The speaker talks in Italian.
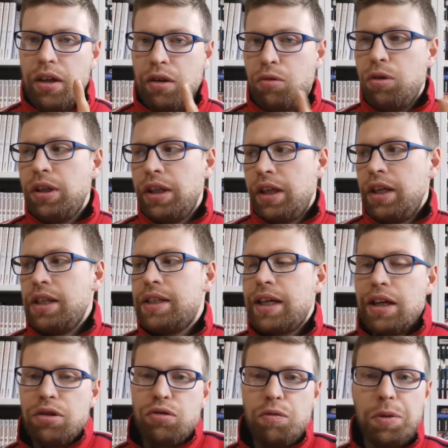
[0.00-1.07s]
Quindi devi
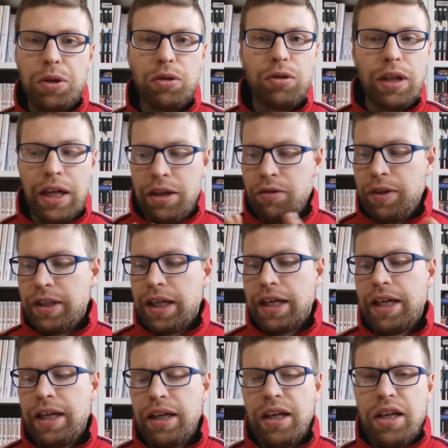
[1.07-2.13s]
iniziare subito dalle novità
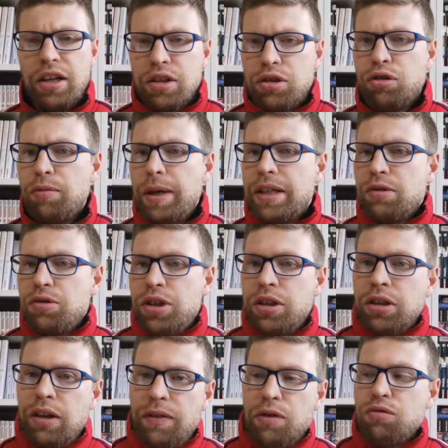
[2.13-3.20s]
che sto mese è
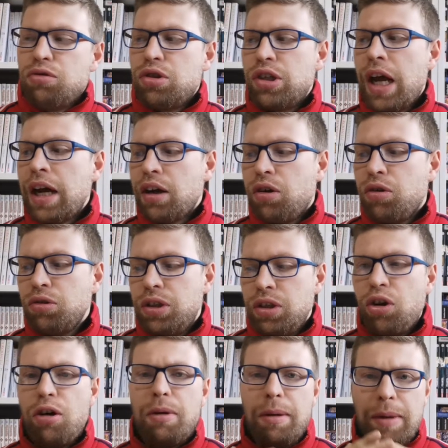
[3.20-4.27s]
uscito davvero un sacco di
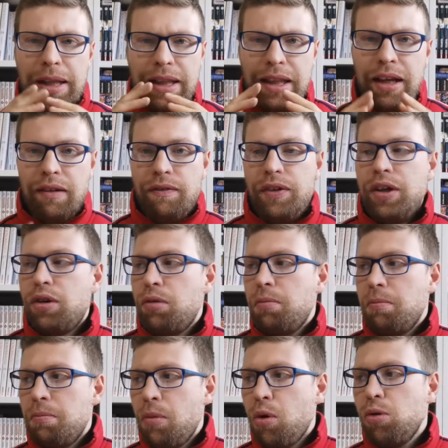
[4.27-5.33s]
roba, ma davvero
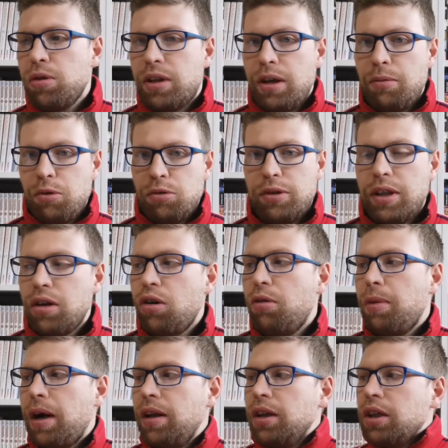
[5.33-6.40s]
molta molta
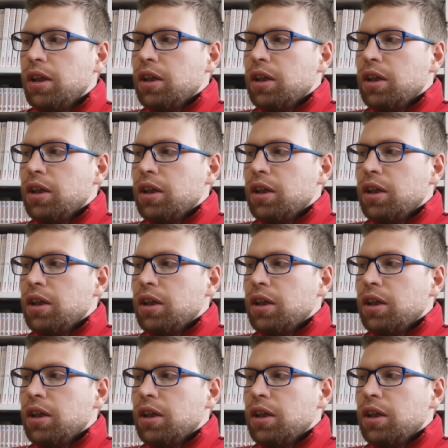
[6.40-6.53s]
roba.